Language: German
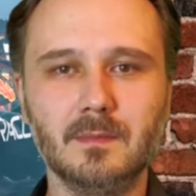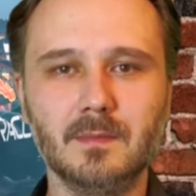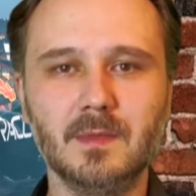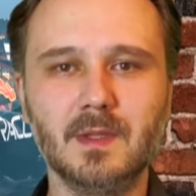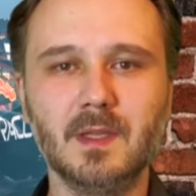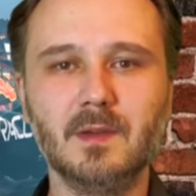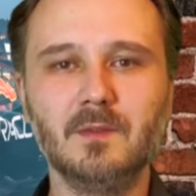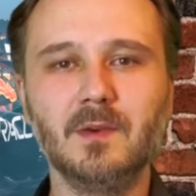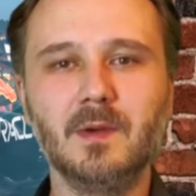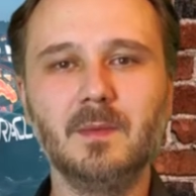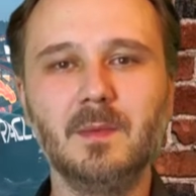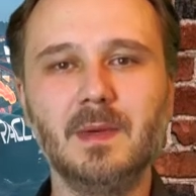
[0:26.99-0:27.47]

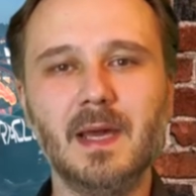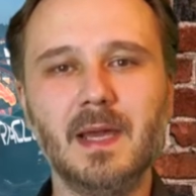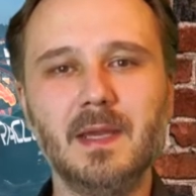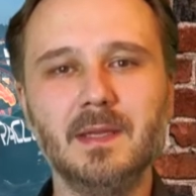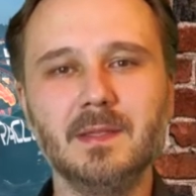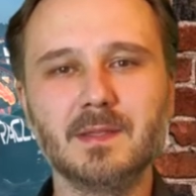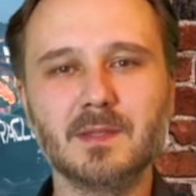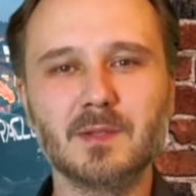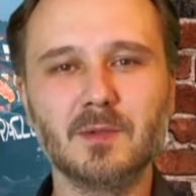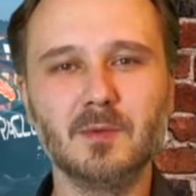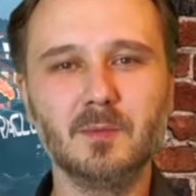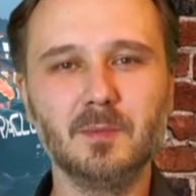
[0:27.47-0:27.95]
Der Formel
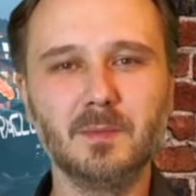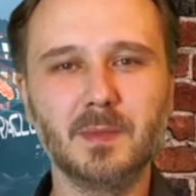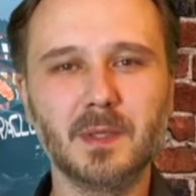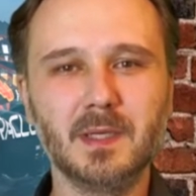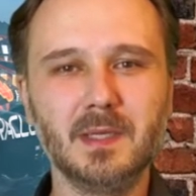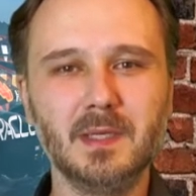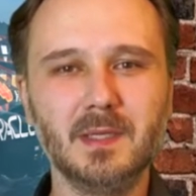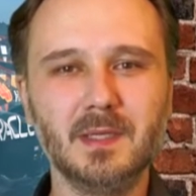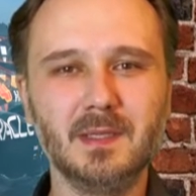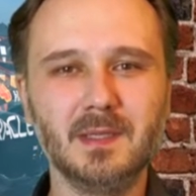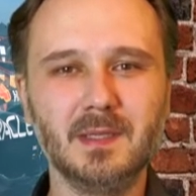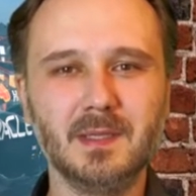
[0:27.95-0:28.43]
1 Grand
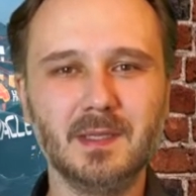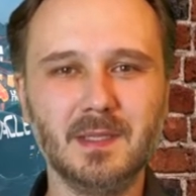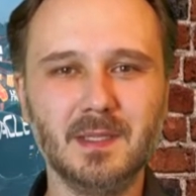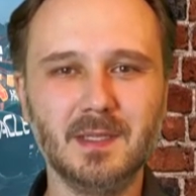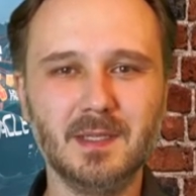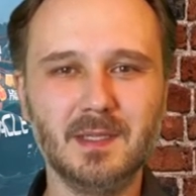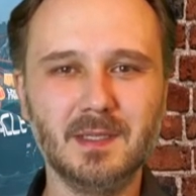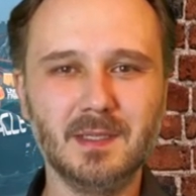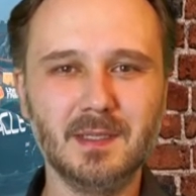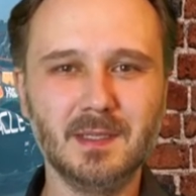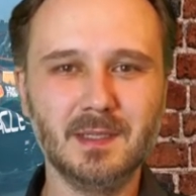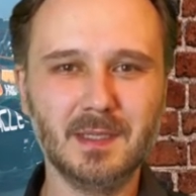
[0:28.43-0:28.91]
Prix
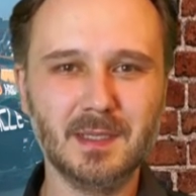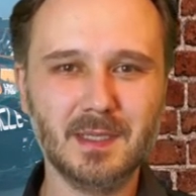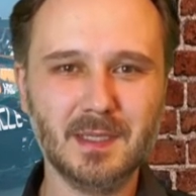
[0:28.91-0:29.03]
in